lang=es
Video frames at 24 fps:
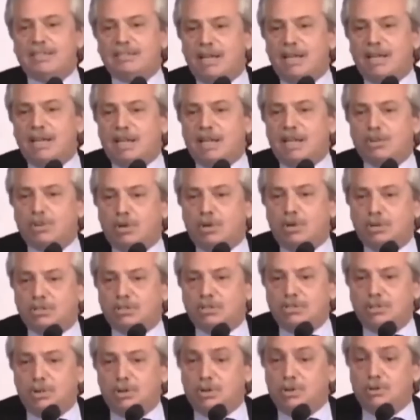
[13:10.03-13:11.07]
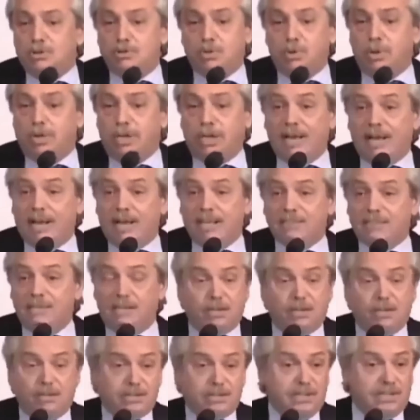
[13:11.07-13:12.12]
y encarcelar a todos y no construir
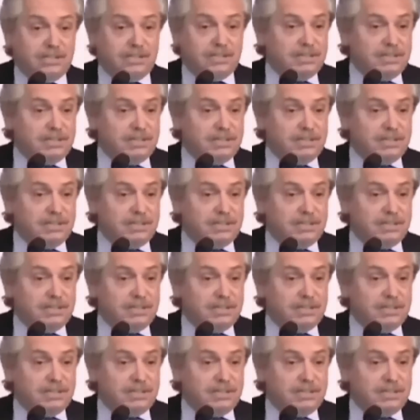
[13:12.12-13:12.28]
cárceles